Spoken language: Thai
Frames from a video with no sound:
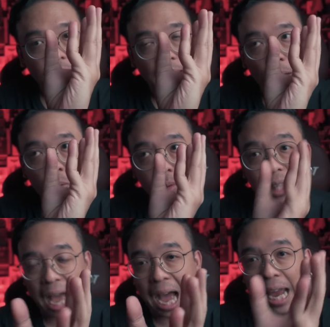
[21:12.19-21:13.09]
แล้ว
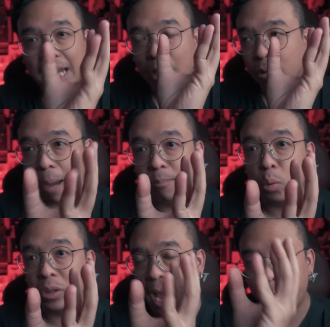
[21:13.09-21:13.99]
ถ่ายแล้วทำ
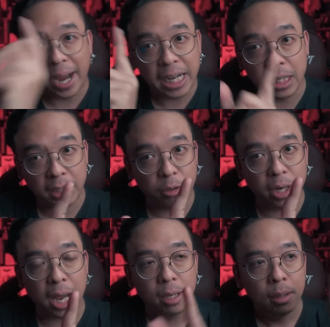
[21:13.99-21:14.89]
ทุกอย่างภายในหนึ่งอาทิตย์ด้
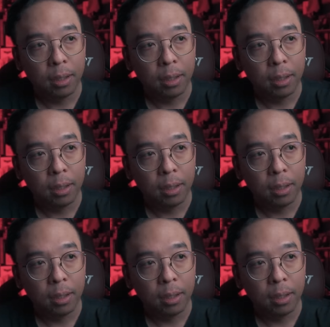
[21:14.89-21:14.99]
วยนะ